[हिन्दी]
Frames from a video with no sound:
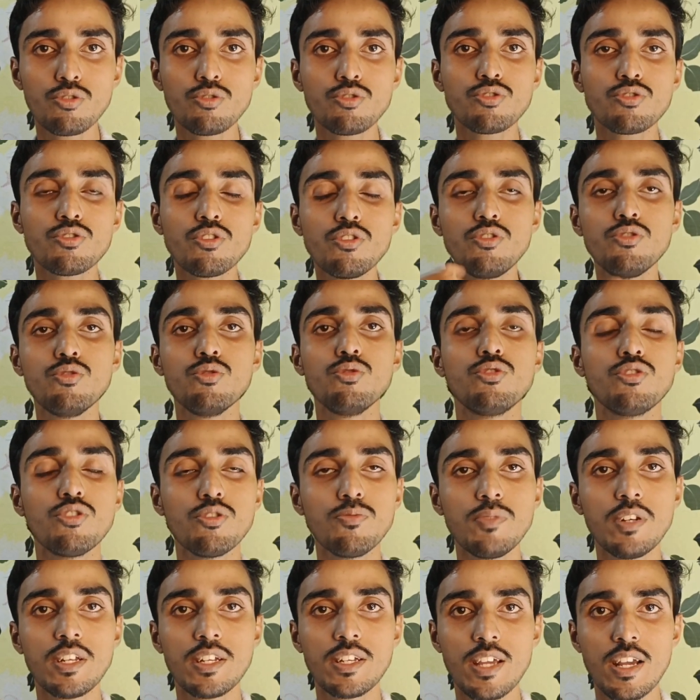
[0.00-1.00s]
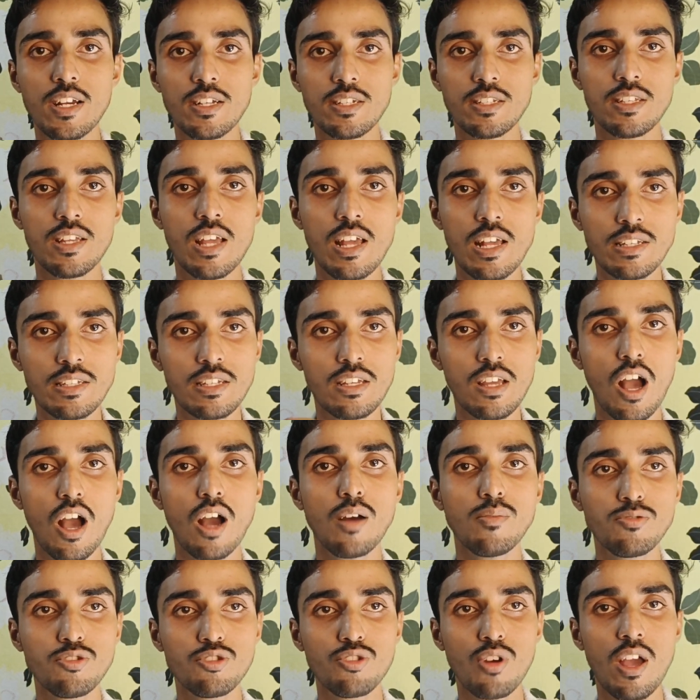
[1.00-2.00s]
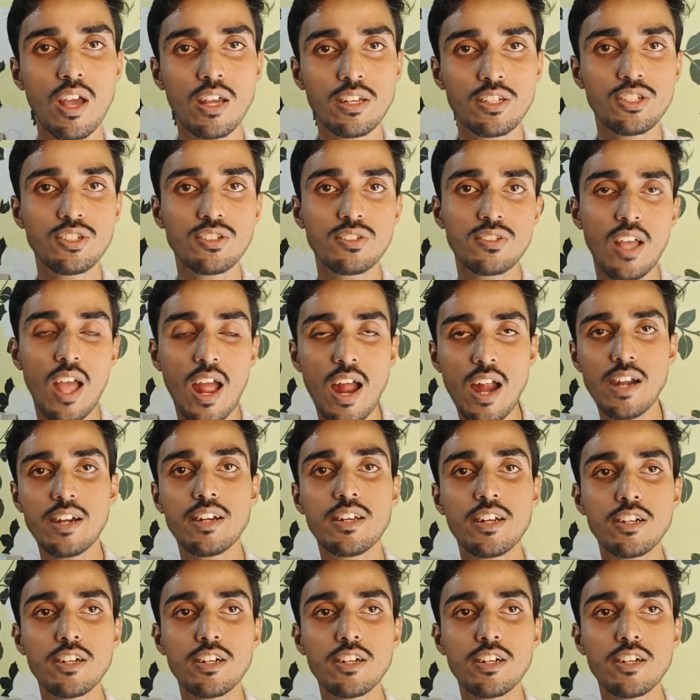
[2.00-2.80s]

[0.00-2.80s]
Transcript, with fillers: तो दोस्तों यूट्यूब ने क्या किया है कि अब जो है इस